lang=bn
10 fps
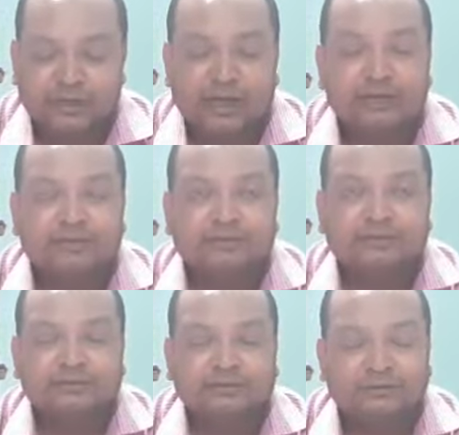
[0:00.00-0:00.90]
আজ
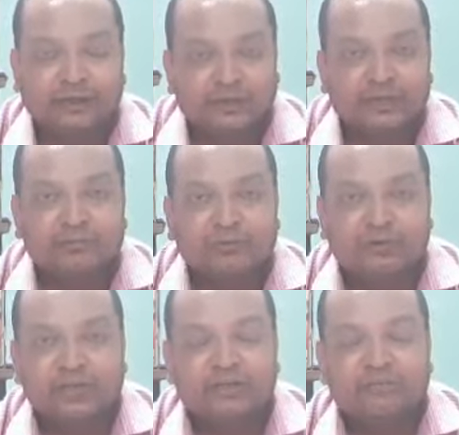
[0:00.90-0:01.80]
তাদেরই
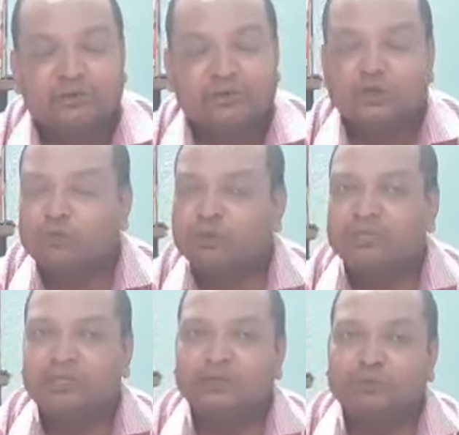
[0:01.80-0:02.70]
মধ্যে একটি বিষয়
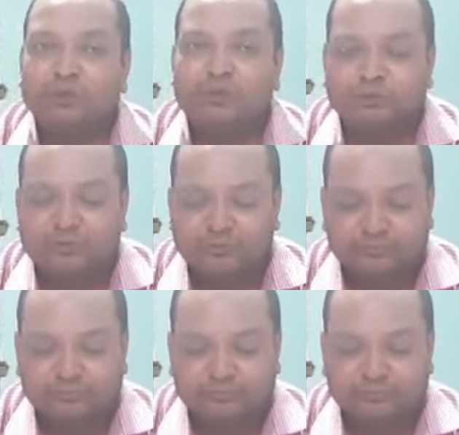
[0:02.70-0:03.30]
তোমাদেরকে তুলে ধরব